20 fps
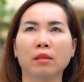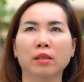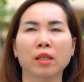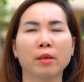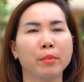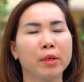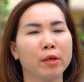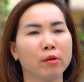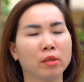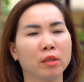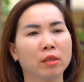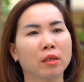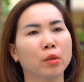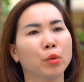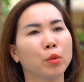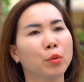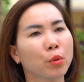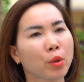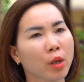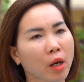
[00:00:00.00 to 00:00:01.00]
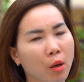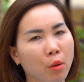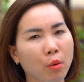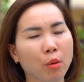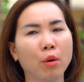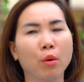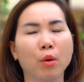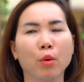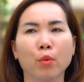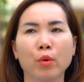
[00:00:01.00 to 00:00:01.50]
tìm hiểu những cái nhu
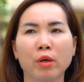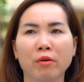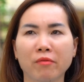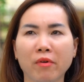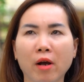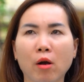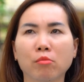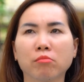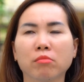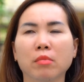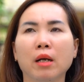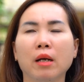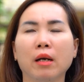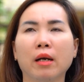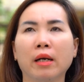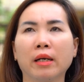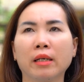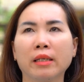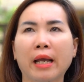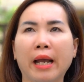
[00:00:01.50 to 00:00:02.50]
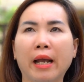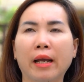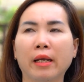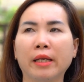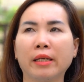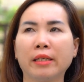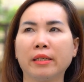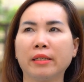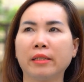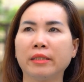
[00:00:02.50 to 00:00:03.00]
cầu, nguyện vọng,
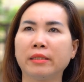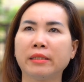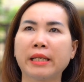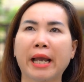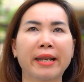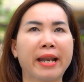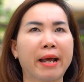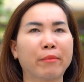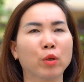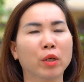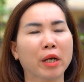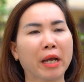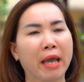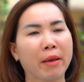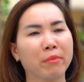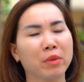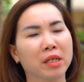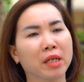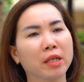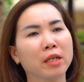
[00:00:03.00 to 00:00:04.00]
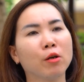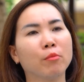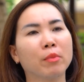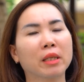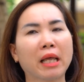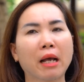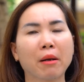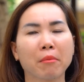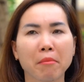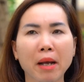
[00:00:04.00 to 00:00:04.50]
giải đáp cho các em những cái điều mà
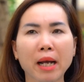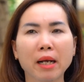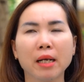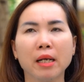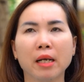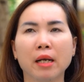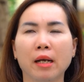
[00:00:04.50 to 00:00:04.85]
thắc mắc.